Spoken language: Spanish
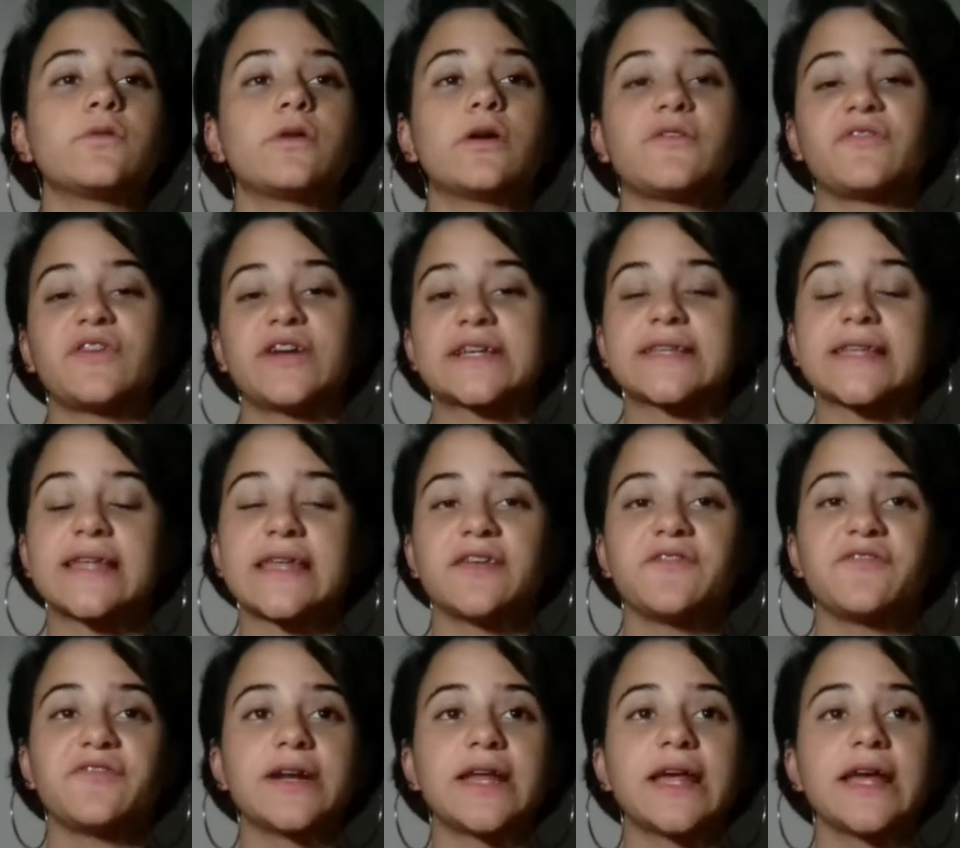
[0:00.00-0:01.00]
una oferta
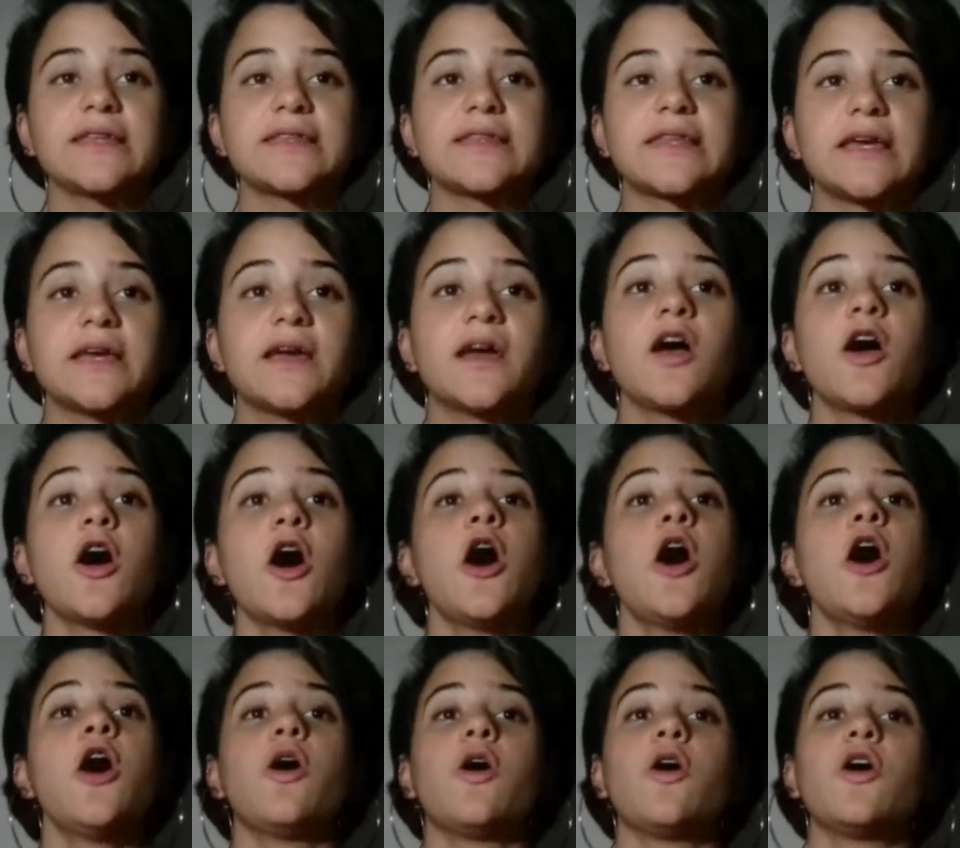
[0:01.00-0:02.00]
diferente
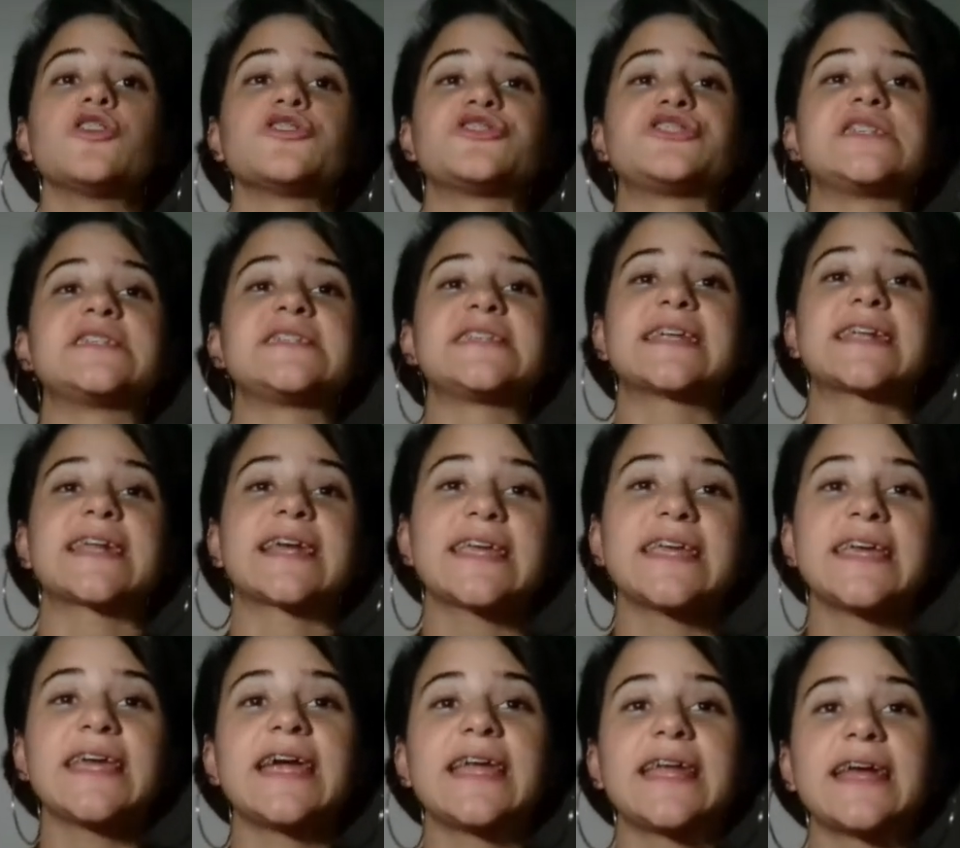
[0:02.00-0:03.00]
o si se
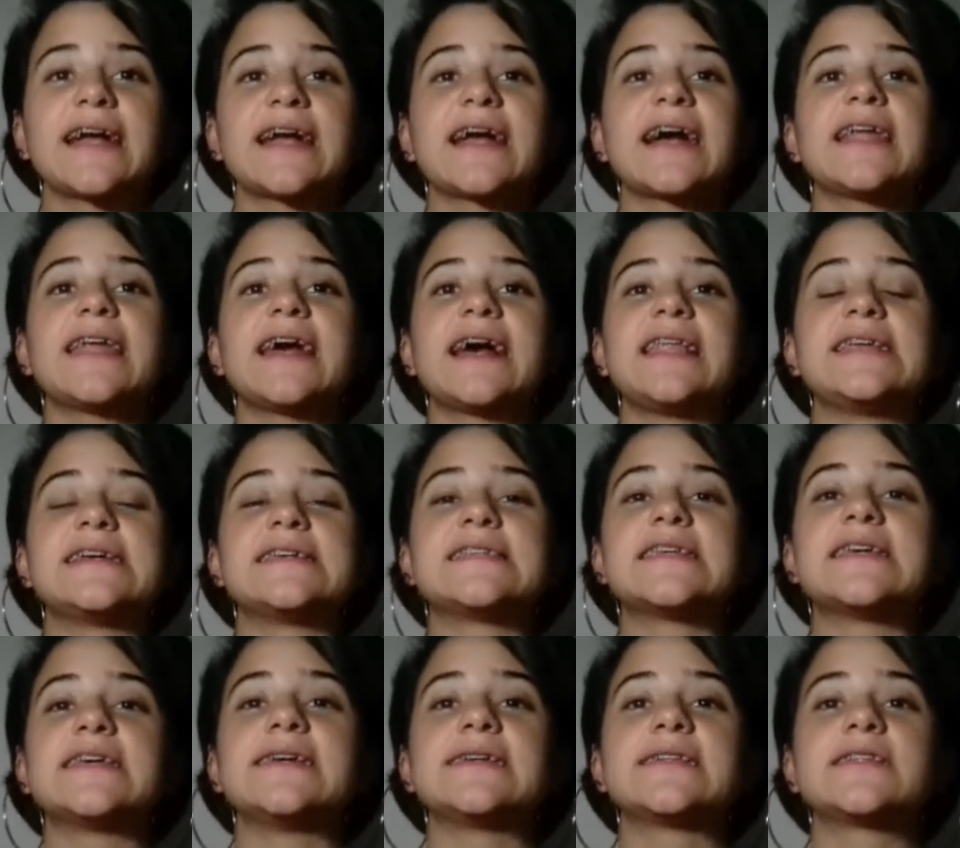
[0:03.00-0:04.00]
requieren canales
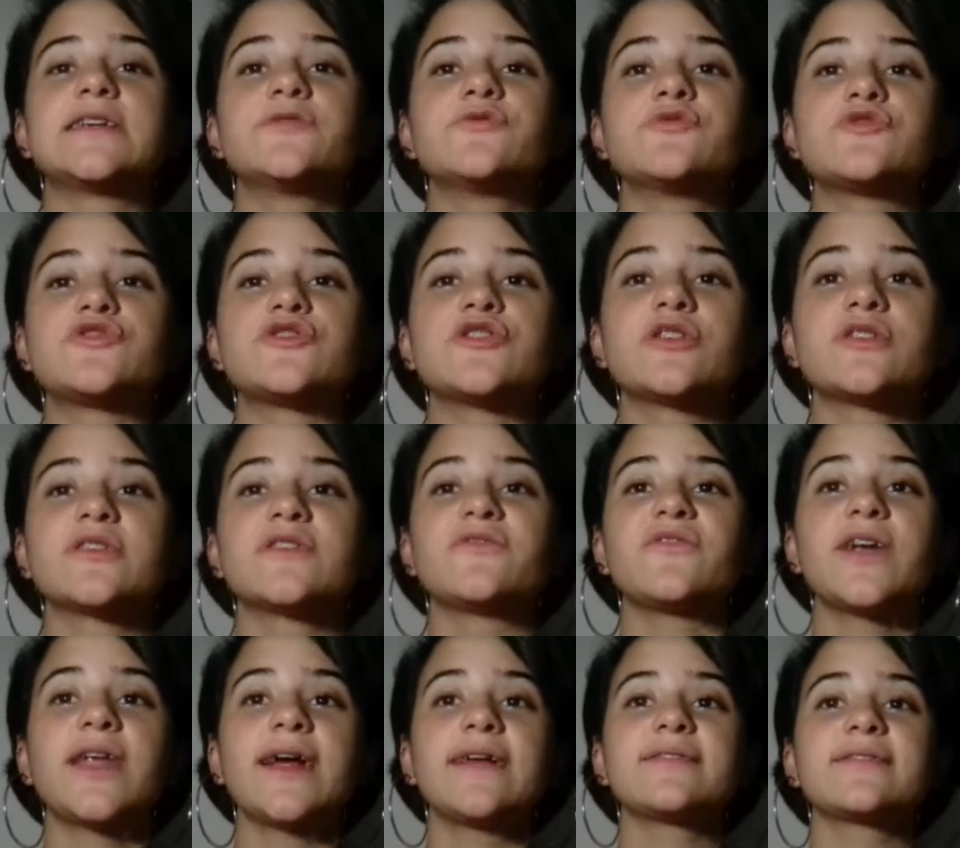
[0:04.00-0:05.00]
de distribución
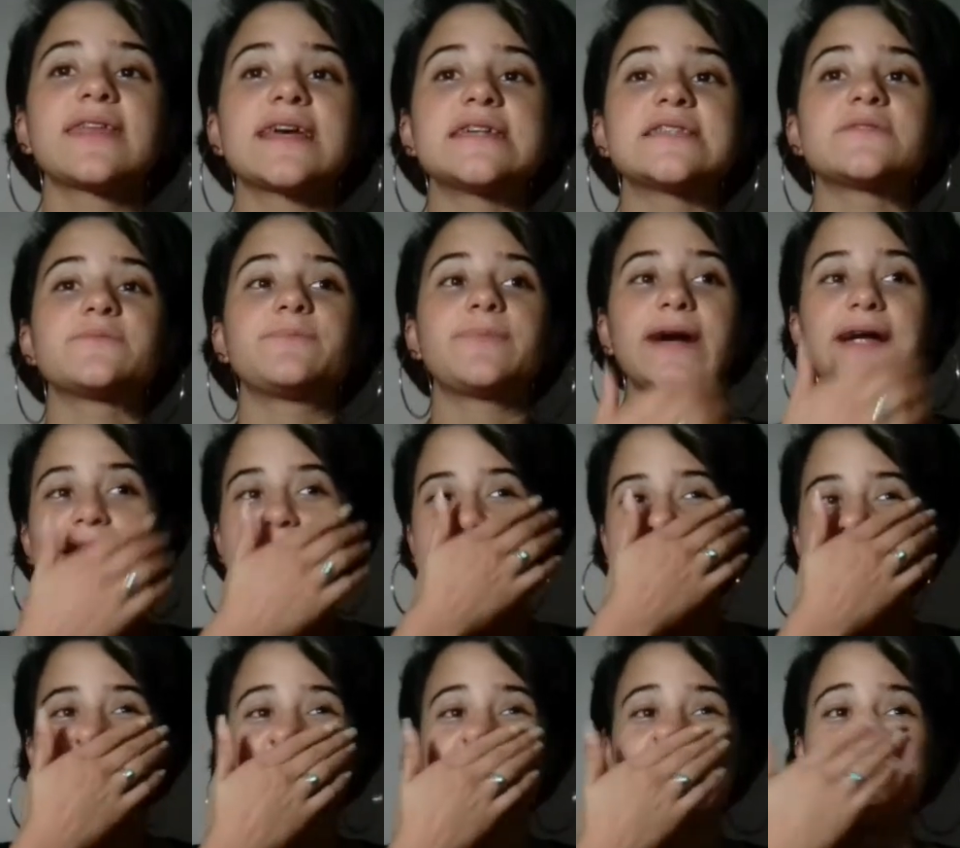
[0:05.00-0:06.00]
diferentes para
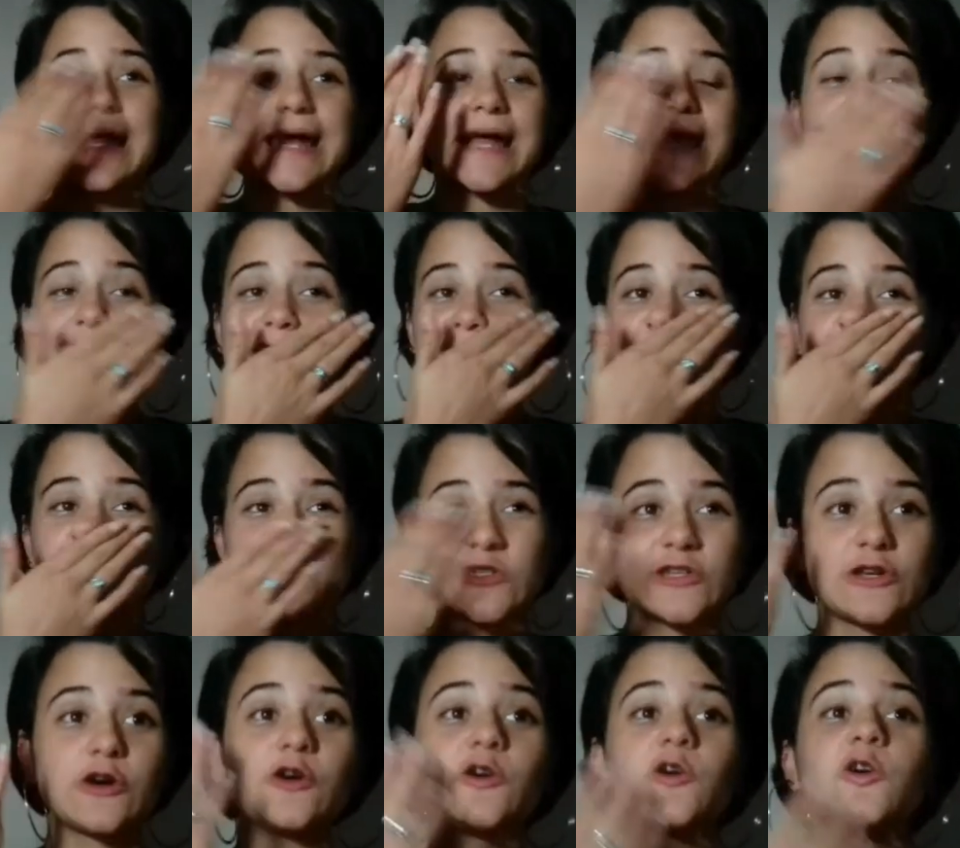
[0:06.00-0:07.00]
llegar a
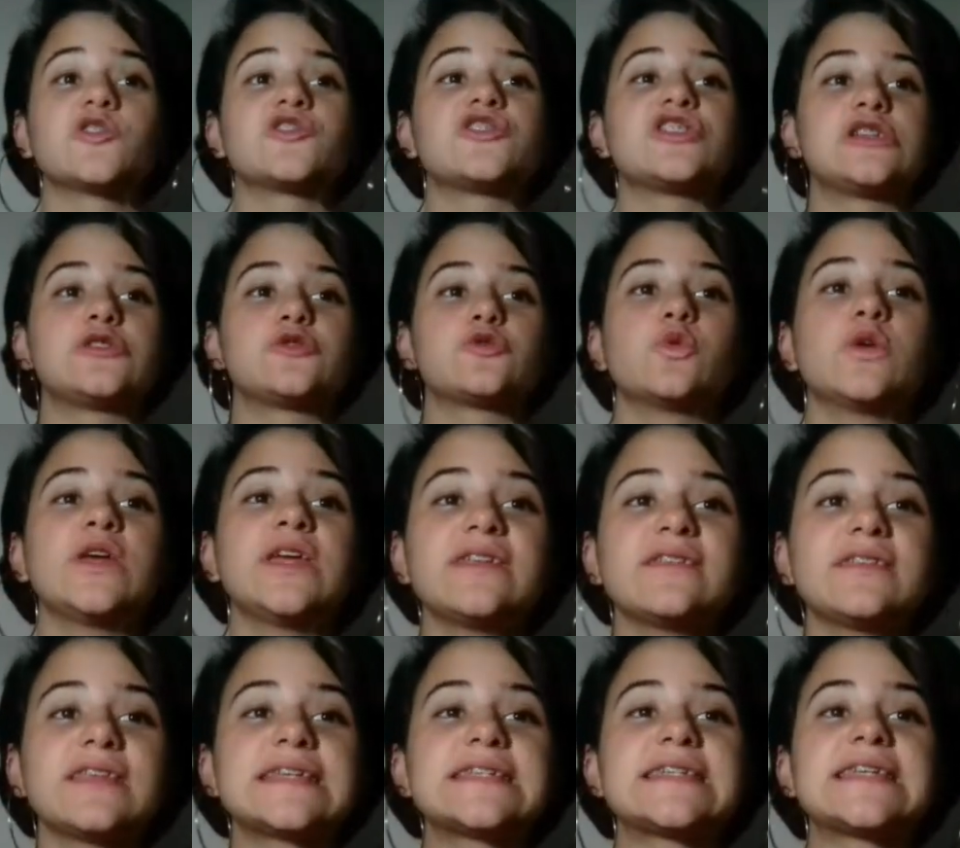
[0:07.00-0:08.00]
ellos, o si su
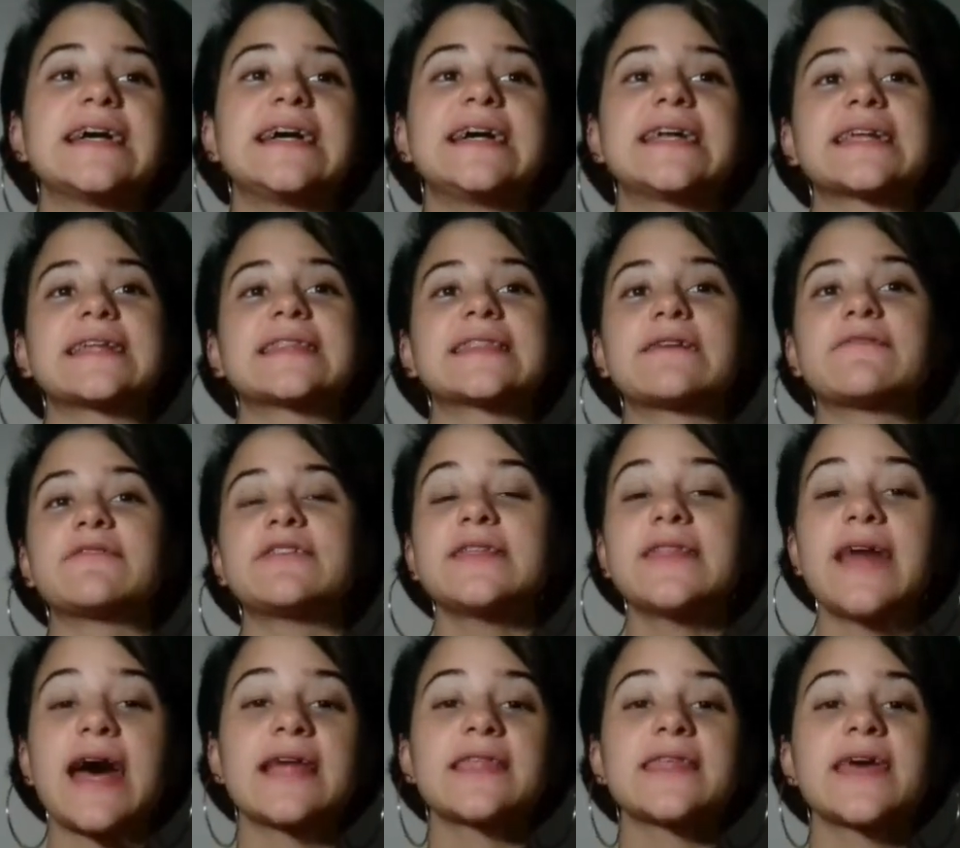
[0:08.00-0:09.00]
índice de
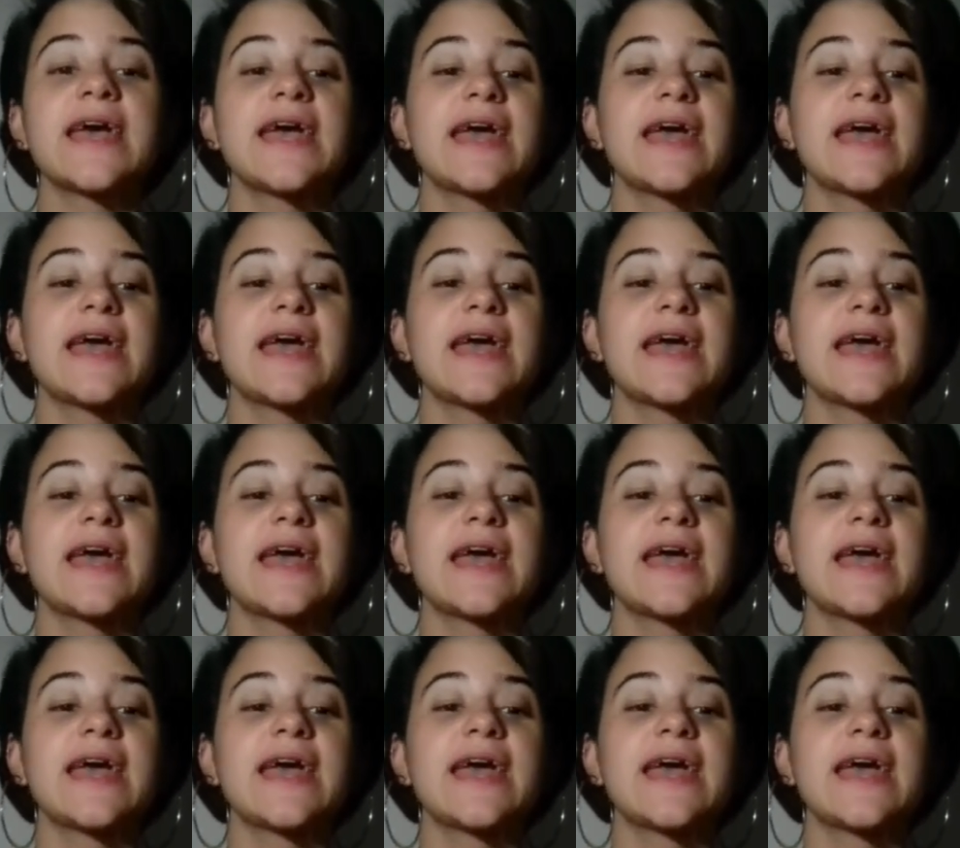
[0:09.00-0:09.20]
rentabilidad